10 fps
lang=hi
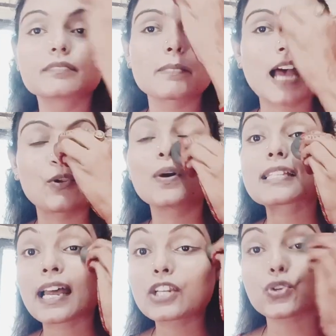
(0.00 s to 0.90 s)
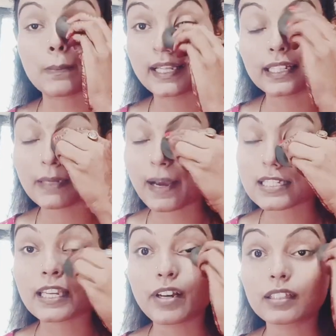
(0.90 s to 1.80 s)
बस आप लोगों के सारे सोशल मीडिया थी मेरे
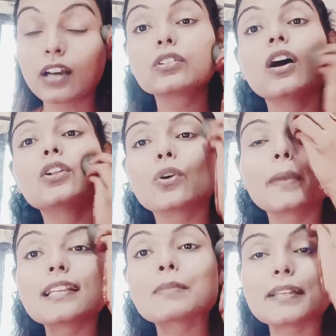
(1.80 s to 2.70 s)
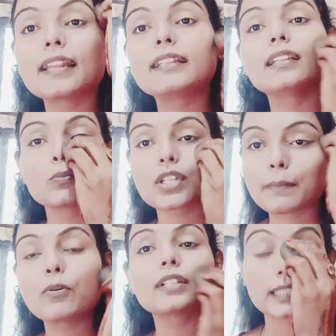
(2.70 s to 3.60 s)
पास ये वर्क था तो मैं इसमें बिजी रहती थी तो मुझे
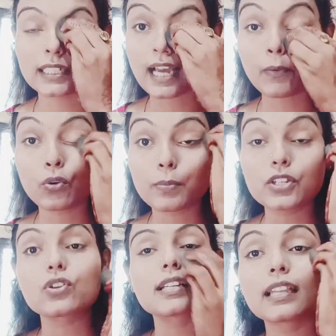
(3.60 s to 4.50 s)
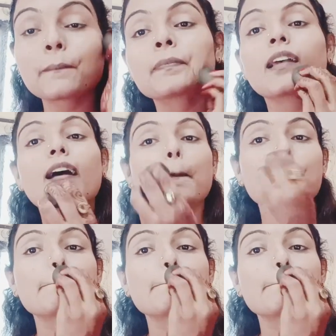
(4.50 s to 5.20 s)
ये भी बहुत अच्छा लगता है आप लोगों को